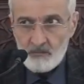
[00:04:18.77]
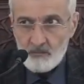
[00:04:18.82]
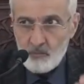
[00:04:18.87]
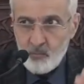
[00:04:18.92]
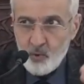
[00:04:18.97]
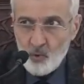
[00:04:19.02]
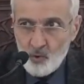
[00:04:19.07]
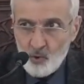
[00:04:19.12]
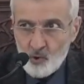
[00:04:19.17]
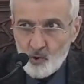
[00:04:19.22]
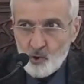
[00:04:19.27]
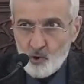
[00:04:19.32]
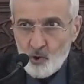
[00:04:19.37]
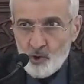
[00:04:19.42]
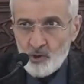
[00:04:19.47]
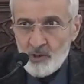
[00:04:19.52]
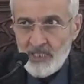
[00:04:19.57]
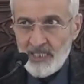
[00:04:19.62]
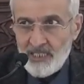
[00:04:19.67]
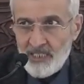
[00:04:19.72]
Bu üç
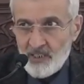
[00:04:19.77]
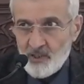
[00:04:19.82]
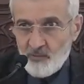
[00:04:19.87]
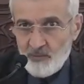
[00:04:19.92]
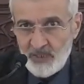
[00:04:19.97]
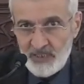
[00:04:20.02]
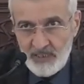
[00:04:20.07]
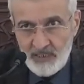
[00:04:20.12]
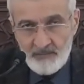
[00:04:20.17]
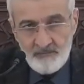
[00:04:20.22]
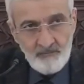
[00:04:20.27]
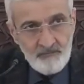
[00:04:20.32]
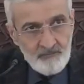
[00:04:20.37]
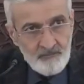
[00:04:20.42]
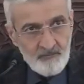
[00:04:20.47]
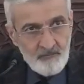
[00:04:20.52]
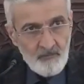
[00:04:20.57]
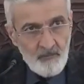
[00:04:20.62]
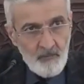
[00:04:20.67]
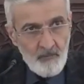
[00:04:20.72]
konuya geçmeden
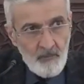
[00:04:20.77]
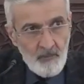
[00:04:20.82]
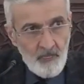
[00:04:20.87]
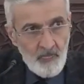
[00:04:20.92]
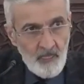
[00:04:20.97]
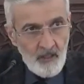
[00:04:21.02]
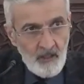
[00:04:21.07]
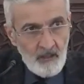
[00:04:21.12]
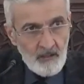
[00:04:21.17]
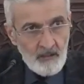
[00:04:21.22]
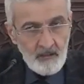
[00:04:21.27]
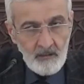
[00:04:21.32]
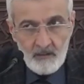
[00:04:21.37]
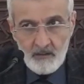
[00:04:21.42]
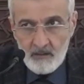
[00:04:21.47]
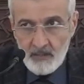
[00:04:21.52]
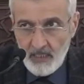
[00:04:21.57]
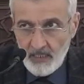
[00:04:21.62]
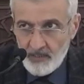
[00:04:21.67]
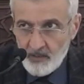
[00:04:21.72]

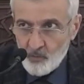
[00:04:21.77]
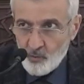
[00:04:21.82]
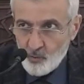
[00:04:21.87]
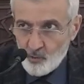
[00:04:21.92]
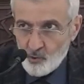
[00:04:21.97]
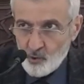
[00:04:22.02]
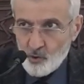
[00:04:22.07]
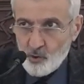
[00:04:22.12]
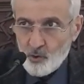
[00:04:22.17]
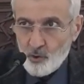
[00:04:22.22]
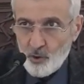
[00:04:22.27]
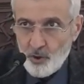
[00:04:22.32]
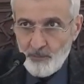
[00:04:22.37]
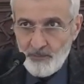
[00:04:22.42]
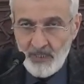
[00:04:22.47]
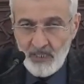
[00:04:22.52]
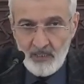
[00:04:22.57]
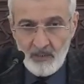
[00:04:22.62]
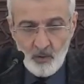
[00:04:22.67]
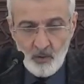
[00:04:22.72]
yani küçük
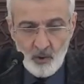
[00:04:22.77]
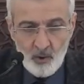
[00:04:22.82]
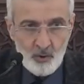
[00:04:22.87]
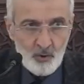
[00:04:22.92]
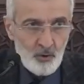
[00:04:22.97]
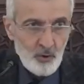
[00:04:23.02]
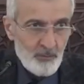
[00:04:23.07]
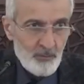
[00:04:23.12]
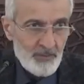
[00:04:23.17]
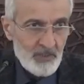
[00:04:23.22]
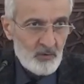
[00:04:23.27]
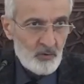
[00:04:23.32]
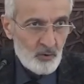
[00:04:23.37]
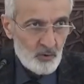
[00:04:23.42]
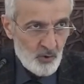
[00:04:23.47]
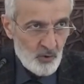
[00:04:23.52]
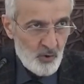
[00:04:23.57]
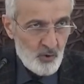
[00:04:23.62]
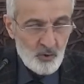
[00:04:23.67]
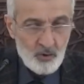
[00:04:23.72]
görme, hor görme
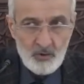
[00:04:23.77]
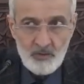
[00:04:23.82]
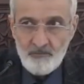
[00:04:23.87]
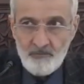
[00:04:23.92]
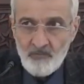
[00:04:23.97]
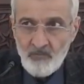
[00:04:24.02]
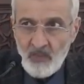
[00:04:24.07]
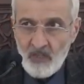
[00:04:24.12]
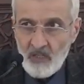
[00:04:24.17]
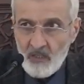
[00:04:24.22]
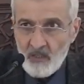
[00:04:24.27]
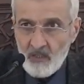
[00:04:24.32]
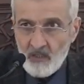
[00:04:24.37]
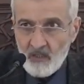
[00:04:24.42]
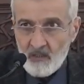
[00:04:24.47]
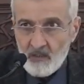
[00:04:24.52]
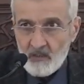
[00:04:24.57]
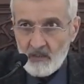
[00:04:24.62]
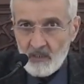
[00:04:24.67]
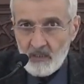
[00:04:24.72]
konusu,
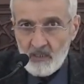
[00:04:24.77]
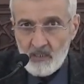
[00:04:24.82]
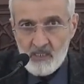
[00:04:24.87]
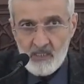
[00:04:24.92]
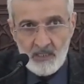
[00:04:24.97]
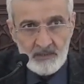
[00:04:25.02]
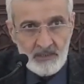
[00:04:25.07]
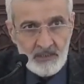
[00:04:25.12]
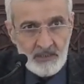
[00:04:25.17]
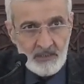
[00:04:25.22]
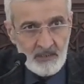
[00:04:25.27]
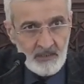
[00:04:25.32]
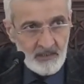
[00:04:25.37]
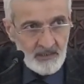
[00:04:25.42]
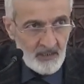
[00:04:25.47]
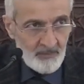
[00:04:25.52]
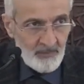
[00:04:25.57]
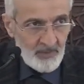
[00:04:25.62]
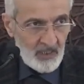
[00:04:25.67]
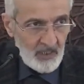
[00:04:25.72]
insanları
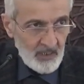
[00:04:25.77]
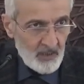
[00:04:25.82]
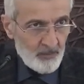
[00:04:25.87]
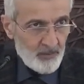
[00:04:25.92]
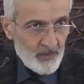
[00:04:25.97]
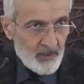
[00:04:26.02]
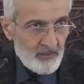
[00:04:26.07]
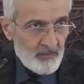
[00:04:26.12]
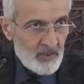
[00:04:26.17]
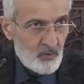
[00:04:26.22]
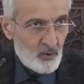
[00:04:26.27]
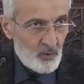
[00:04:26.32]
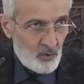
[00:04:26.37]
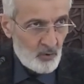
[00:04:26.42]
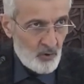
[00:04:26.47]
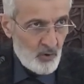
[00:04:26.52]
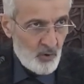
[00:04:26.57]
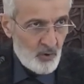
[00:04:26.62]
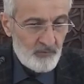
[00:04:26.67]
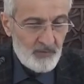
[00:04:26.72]
kınama, ayıplama
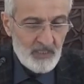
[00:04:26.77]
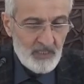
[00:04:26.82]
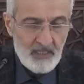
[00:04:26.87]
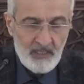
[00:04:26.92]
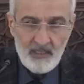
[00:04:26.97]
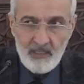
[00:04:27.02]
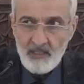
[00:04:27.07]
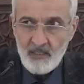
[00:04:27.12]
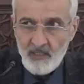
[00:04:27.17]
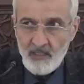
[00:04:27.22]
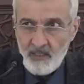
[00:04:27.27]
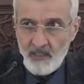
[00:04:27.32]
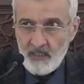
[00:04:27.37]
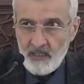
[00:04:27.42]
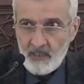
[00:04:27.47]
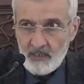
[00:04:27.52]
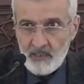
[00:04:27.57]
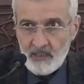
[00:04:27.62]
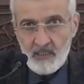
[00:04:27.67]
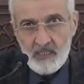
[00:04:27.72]
konusu ve
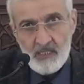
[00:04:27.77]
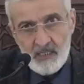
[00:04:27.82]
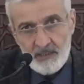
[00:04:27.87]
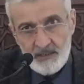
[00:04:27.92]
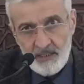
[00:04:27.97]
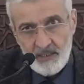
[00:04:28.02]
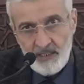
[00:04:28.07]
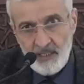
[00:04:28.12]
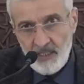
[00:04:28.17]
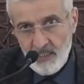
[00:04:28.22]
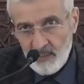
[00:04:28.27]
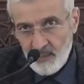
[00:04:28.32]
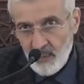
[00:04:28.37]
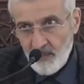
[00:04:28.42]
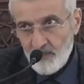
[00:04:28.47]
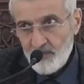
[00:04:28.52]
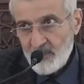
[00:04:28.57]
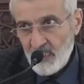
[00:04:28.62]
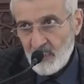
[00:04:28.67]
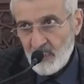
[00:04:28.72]
insanlar
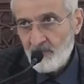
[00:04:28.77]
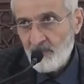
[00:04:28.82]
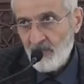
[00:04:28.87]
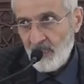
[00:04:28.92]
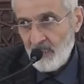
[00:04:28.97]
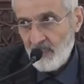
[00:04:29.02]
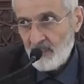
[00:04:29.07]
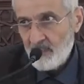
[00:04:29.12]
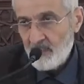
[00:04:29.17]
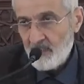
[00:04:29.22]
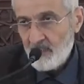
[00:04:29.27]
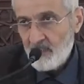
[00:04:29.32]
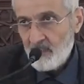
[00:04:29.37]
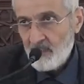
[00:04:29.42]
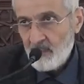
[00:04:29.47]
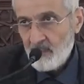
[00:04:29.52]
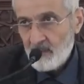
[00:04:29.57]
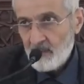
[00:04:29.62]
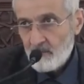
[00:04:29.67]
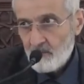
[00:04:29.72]
lakap takma.
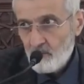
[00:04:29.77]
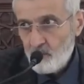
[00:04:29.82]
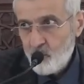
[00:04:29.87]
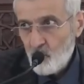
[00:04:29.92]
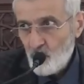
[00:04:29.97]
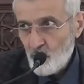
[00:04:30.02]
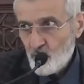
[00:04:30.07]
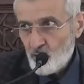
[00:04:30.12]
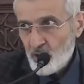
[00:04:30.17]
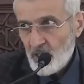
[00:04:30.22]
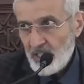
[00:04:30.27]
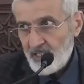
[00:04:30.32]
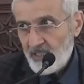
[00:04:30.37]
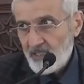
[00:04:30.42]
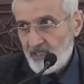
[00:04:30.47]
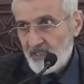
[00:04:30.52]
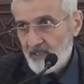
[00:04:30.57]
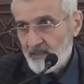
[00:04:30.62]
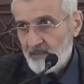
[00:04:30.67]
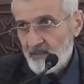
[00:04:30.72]
Bu üç
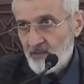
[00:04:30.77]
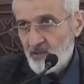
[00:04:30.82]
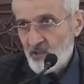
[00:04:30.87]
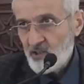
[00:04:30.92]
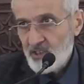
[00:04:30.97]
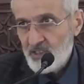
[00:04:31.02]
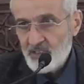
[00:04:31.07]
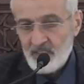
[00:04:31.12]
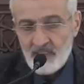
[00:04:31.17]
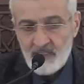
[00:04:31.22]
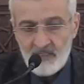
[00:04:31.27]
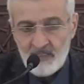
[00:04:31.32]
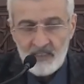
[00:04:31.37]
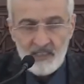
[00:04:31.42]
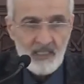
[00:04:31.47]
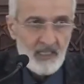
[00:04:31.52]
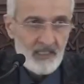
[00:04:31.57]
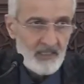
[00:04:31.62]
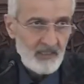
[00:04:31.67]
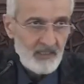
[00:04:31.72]
hareketin çirkinliği
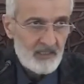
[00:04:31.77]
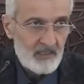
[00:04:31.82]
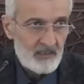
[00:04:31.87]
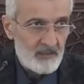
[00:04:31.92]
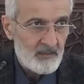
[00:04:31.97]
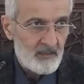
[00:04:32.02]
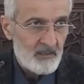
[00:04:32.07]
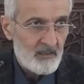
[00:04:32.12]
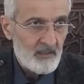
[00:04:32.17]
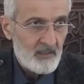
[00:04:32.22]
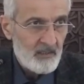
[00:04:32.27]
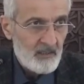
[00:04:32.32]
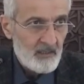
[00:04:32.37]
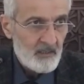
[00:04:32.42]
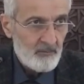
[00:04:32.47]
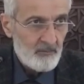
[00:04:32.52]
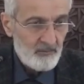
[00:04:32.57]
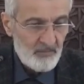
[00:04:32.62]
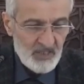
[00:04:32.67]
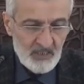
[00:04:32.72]
ile alakalı
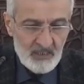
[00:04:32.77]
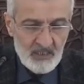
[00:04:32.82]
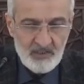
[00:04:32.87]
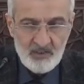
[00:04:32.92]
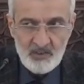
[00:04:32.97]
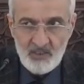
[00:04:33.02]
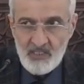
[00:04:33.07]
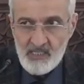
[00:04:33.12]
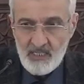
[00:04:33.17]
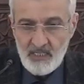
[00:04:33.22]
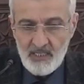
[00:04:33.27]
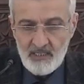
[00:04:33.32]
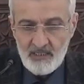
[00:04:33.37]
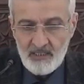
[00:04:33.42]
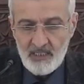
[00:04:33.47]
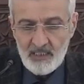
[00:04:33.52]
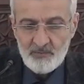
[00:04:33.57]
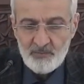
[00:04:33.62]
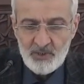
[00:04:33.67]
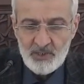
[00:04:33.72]
birkaç izaha
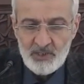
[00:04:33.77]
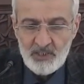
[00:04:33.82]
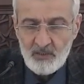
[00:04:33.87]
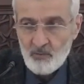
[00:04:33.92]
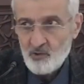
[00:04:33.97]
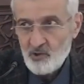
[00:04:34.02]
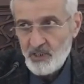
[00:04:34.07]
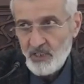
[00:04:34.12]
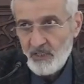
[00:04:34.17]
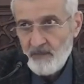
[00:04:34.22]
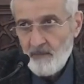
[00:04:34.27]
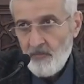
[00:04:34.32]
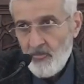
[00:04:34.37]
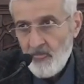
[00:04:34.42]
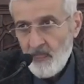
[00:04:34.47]
geçmeden önce